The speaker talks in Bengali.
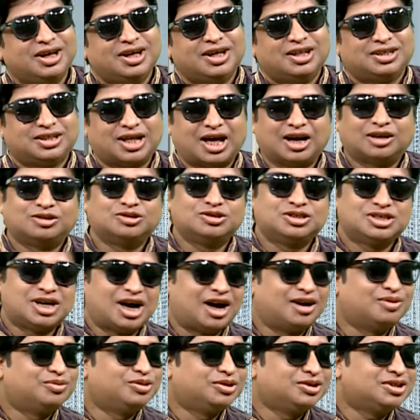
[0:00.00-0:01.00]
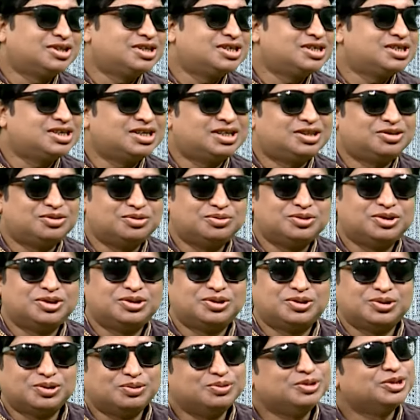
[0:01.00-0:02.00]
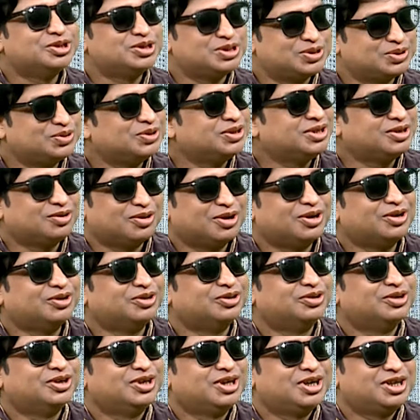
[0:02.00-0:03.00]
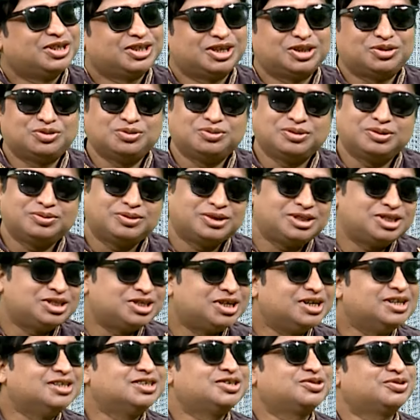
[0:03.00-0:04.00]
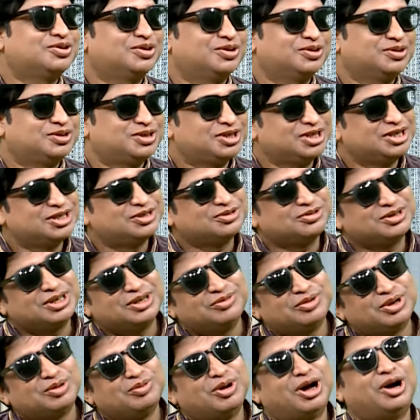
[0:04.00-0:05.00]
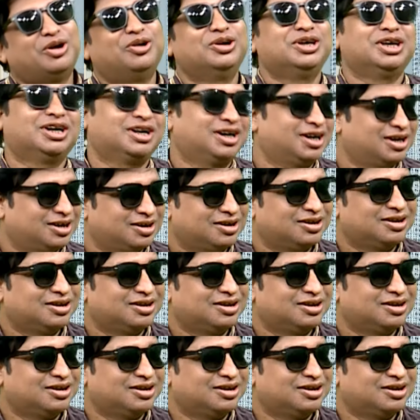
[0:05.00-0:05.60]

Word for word: তা এখন স্যার বলতেছে তুমি তো রবীন্দ্রসঙ্গীত করো তো তুমি এবার চেঞ্জ করো চেঞ্জ করে এবার ভাওয়াইয়া গান